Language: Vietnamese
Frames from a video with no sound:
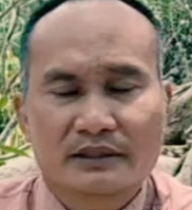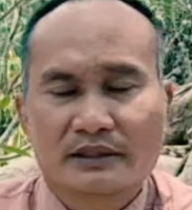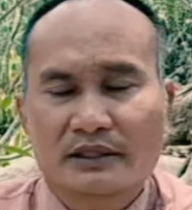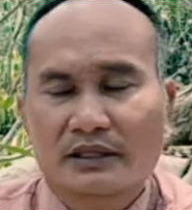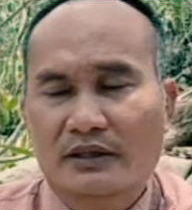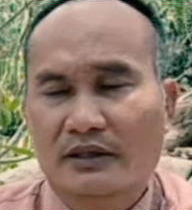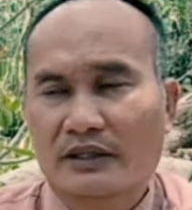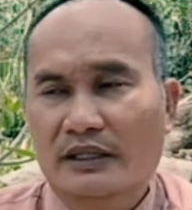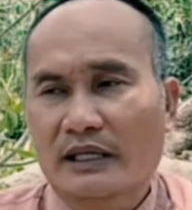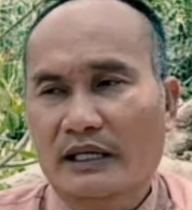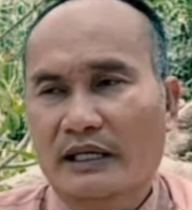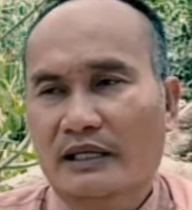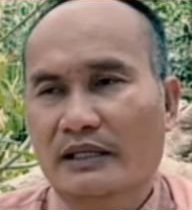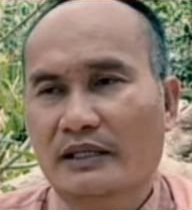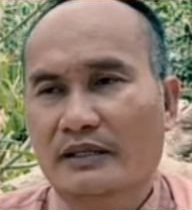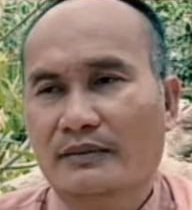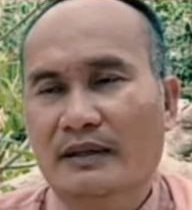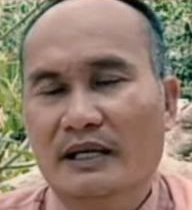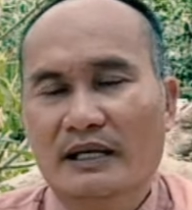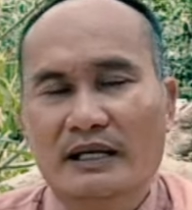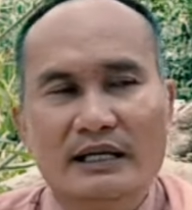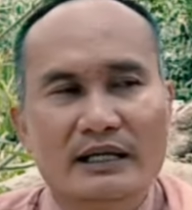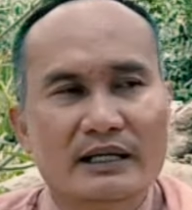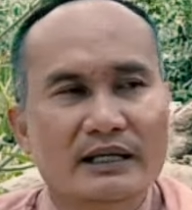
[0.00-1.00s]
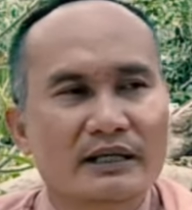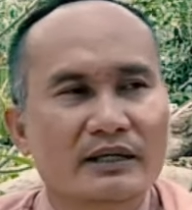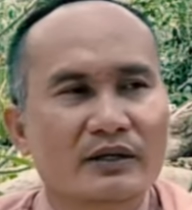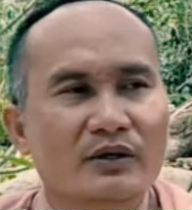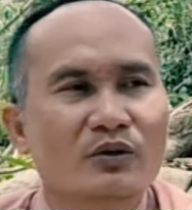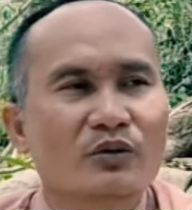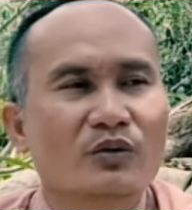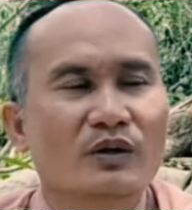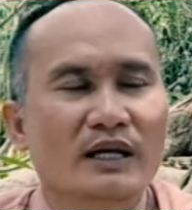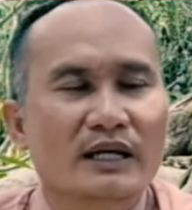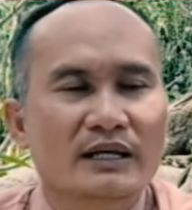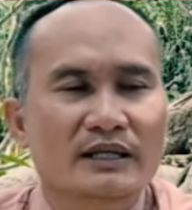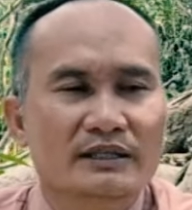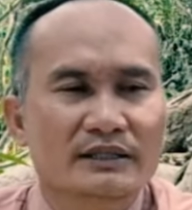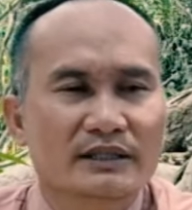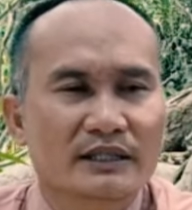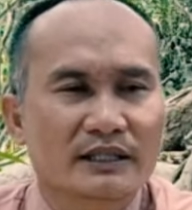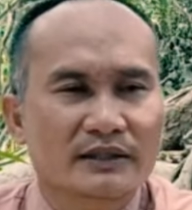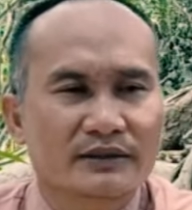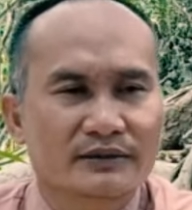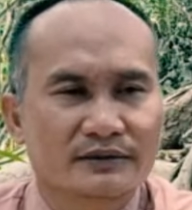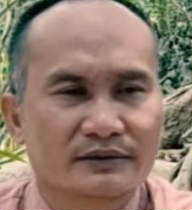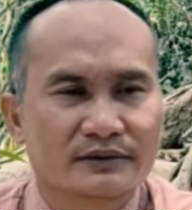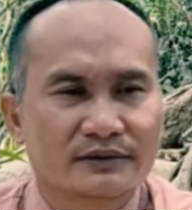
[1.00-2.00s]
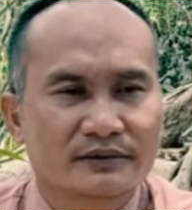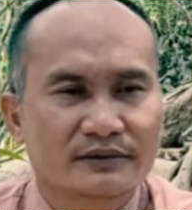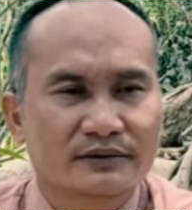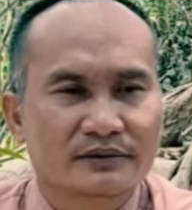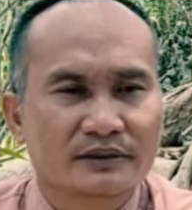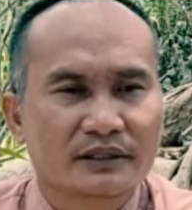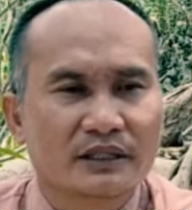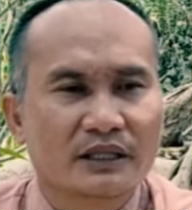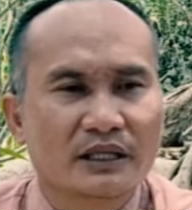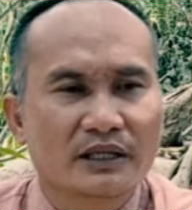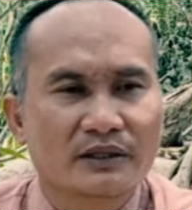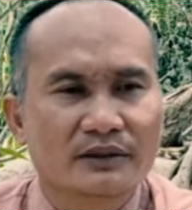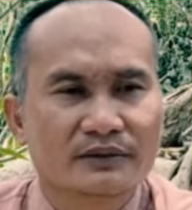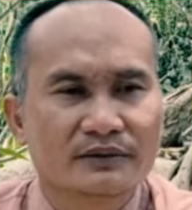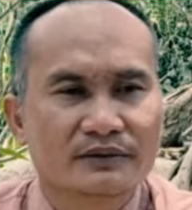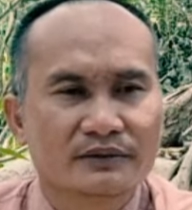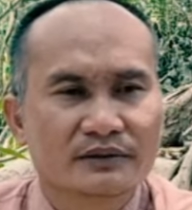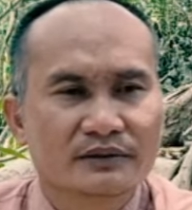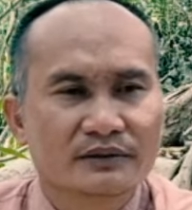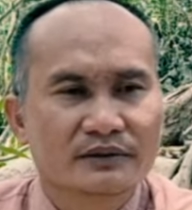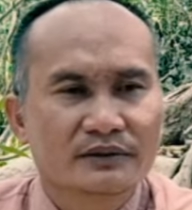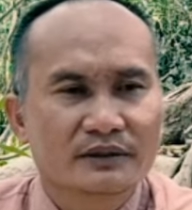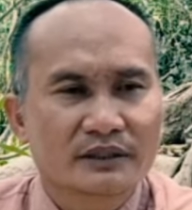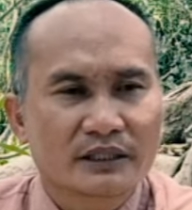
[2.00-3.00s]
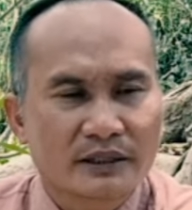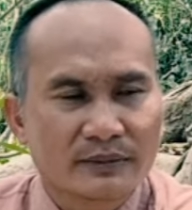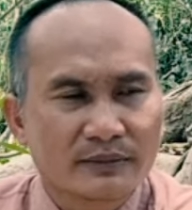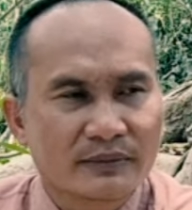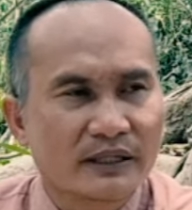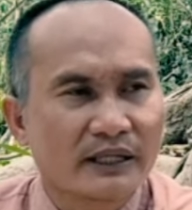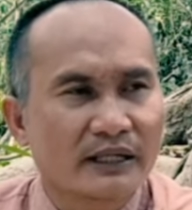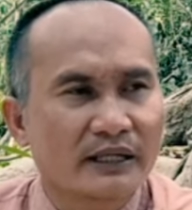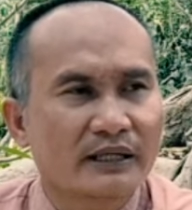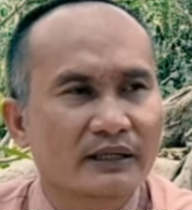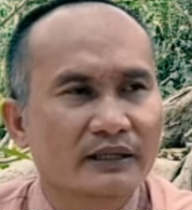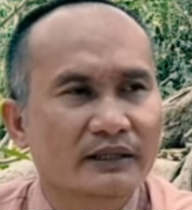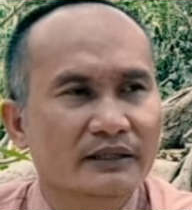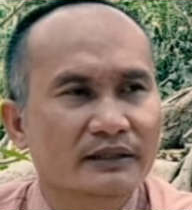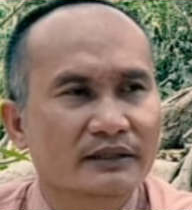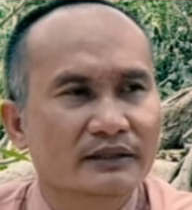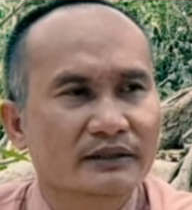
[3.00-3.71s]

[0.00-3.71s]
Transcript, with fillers: tối ngày cứ bắt anh nói hoài rồi sao thấy không tìm ra